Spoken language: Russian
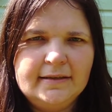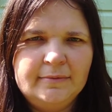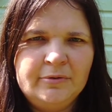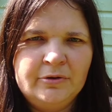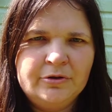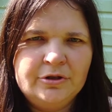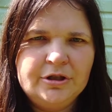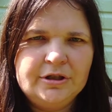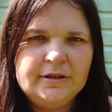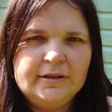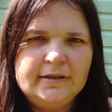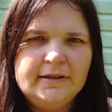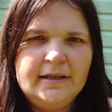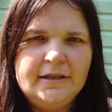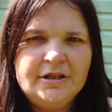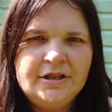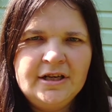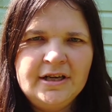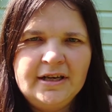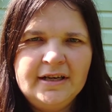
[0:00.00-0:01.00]
заброшенных
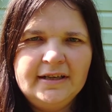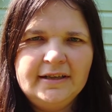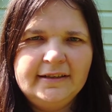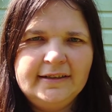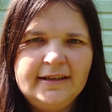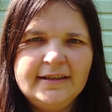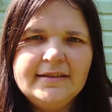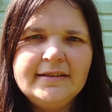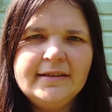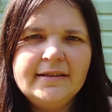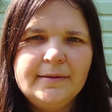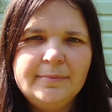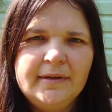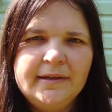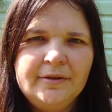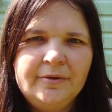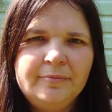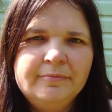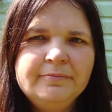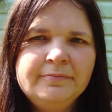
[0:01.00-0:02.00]
дач, есть и на
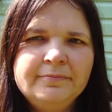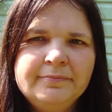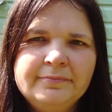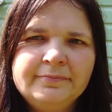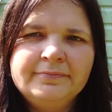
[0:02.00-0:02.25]
моем